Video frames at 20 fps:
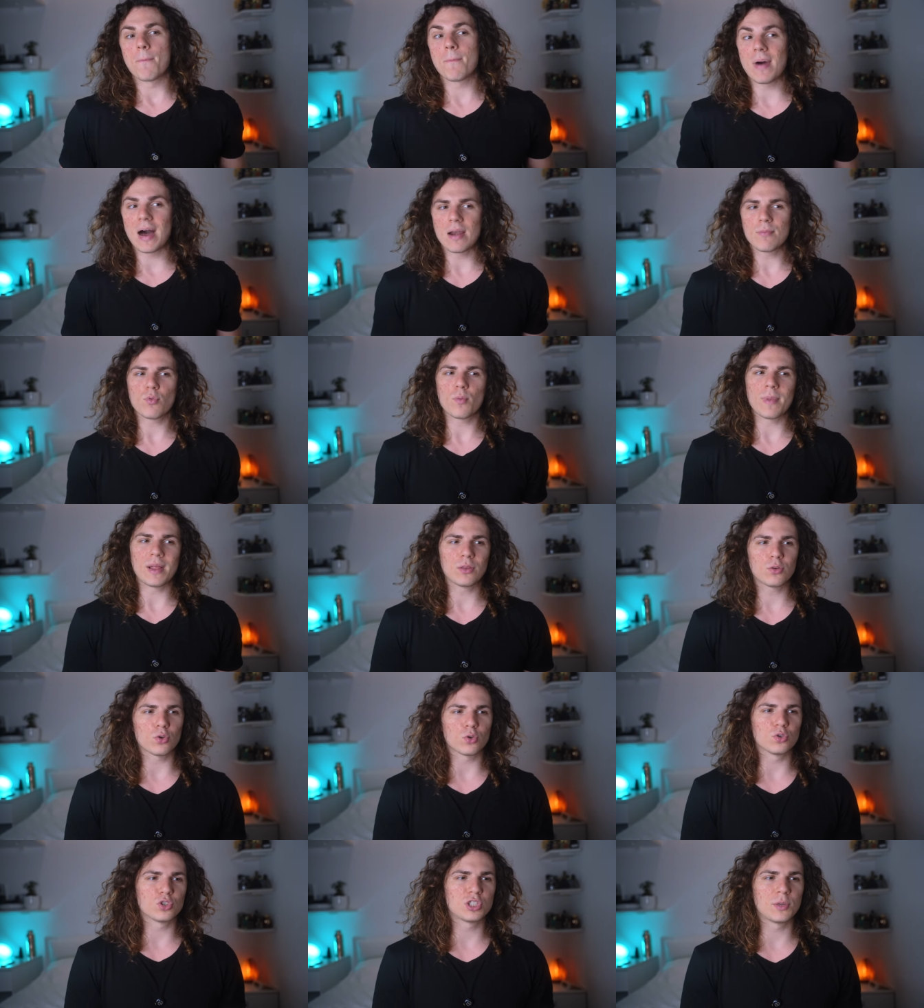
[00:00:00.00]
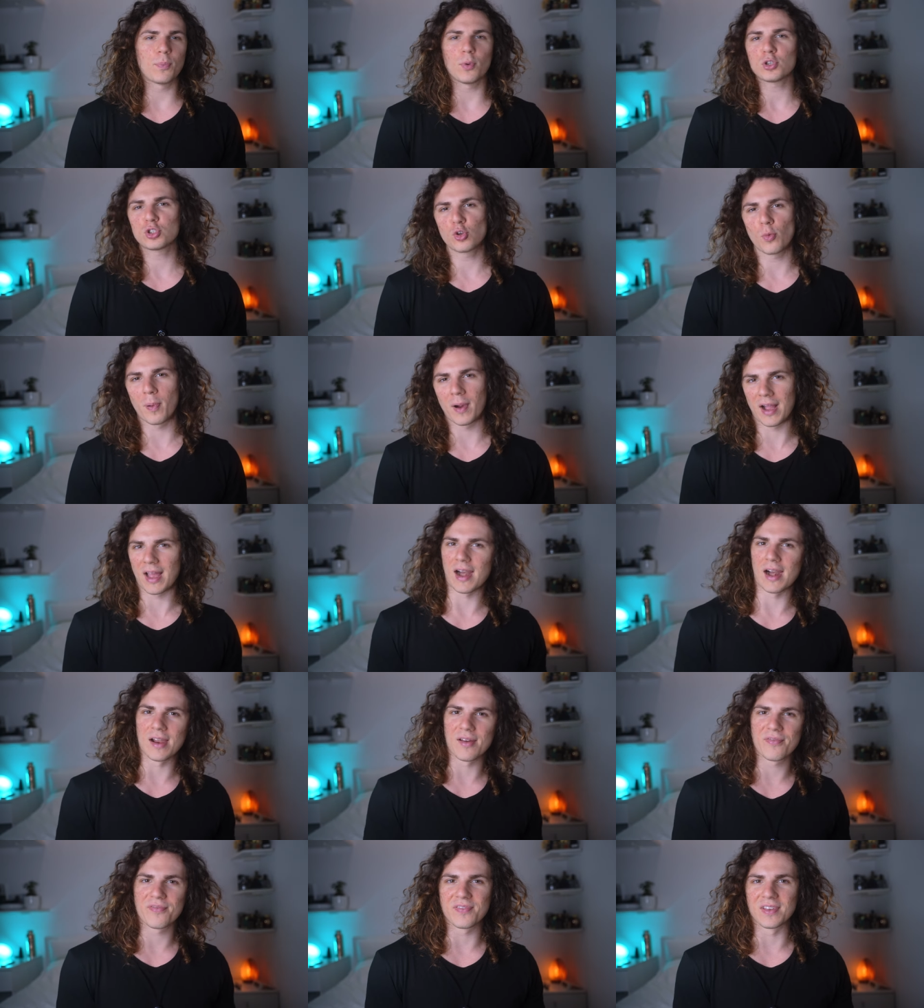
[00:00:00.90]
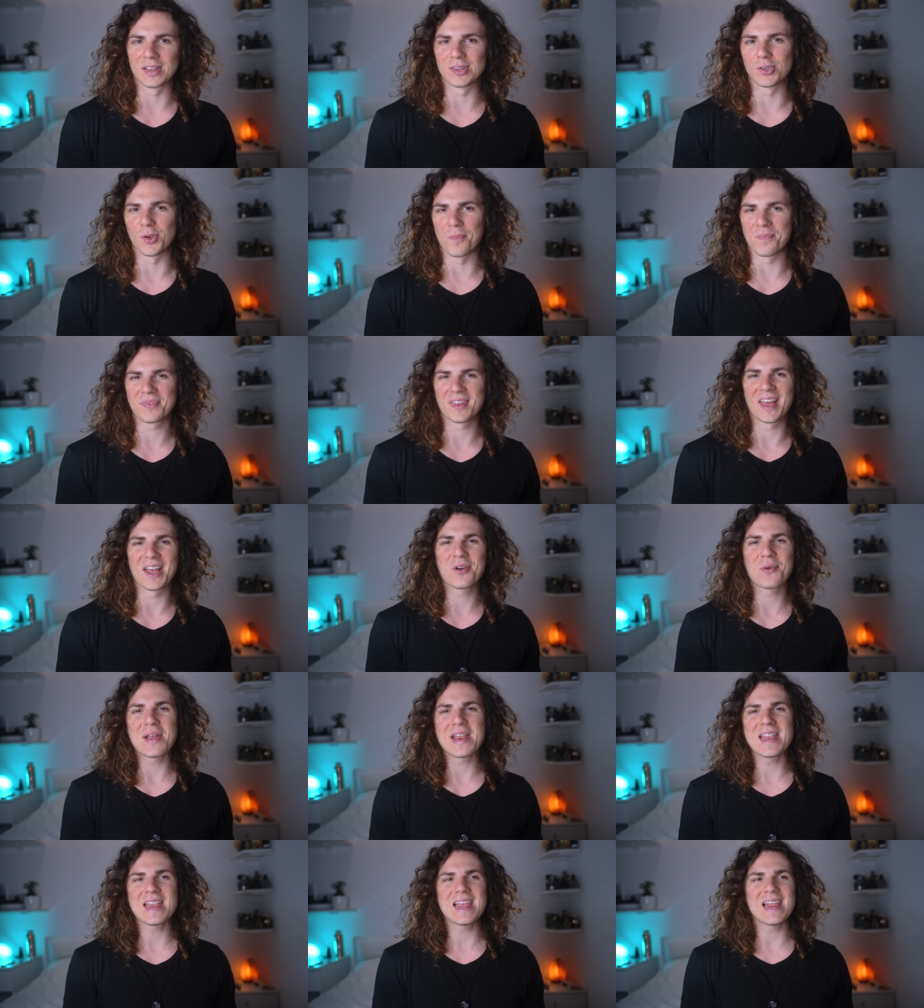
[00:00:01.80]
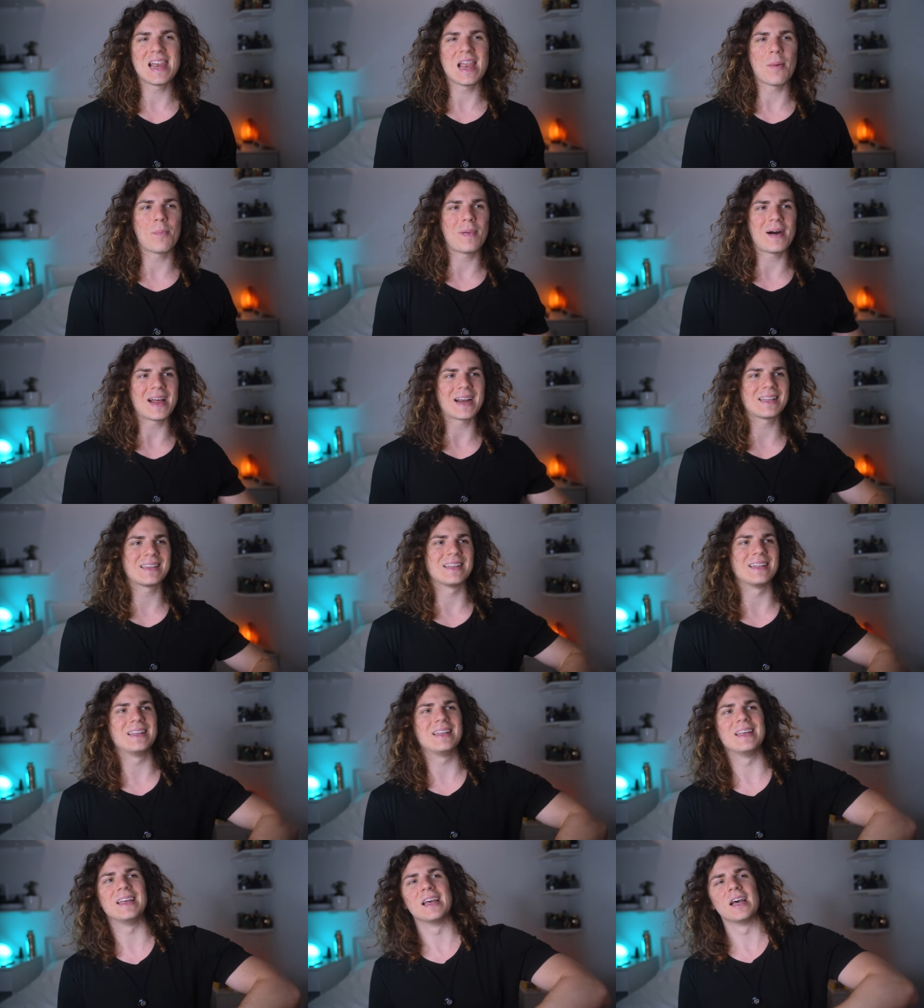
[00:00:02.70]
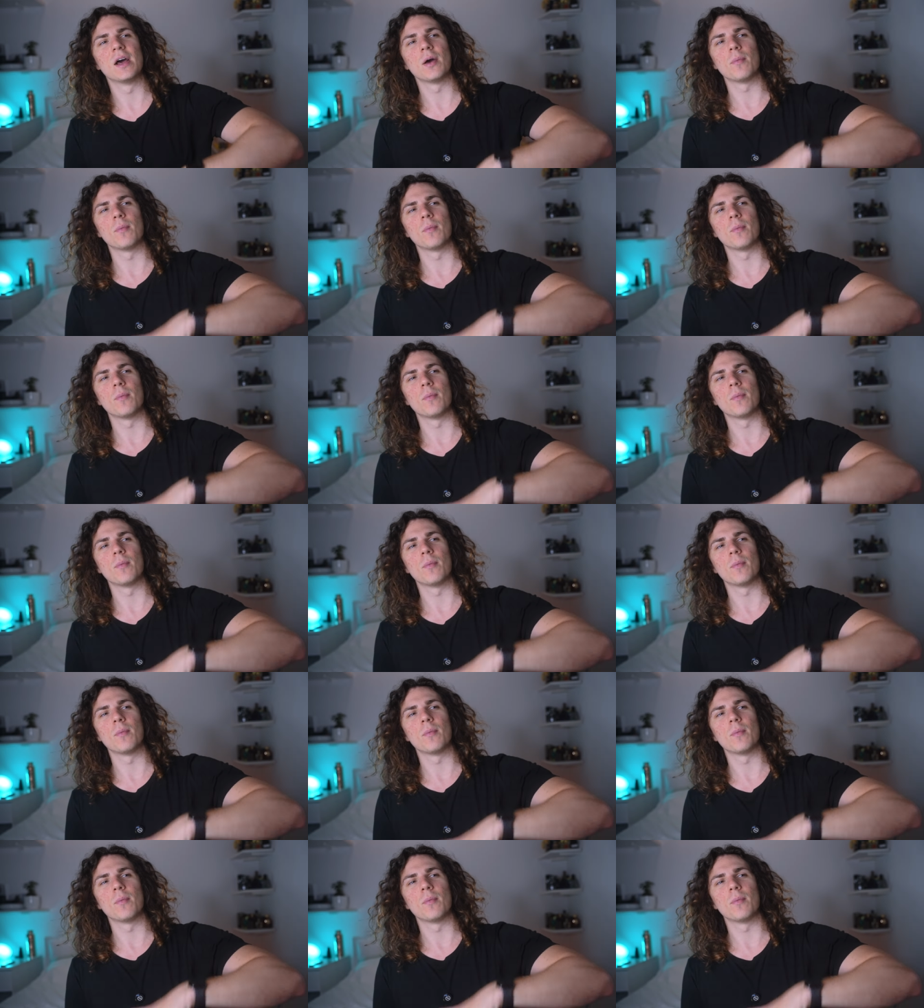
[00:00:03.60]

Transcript: ma al momento non ci posso pagare l'affitto. E quindi la parte di